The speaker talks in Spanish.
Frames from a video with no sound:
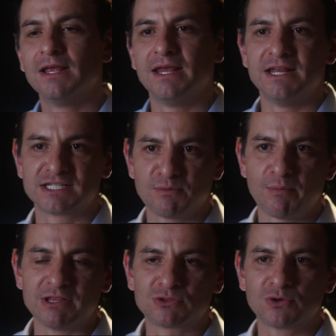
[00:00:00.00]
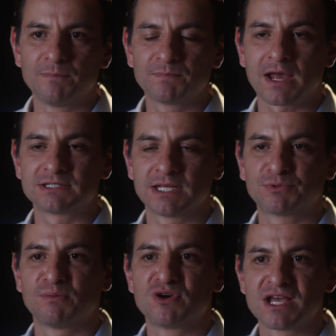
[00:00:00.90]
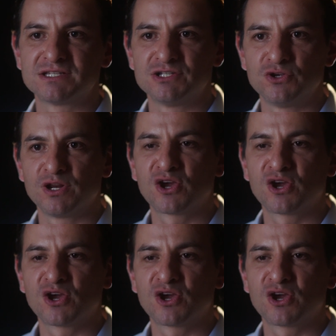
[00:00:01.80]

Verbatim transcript: En ese momento acepto una decisión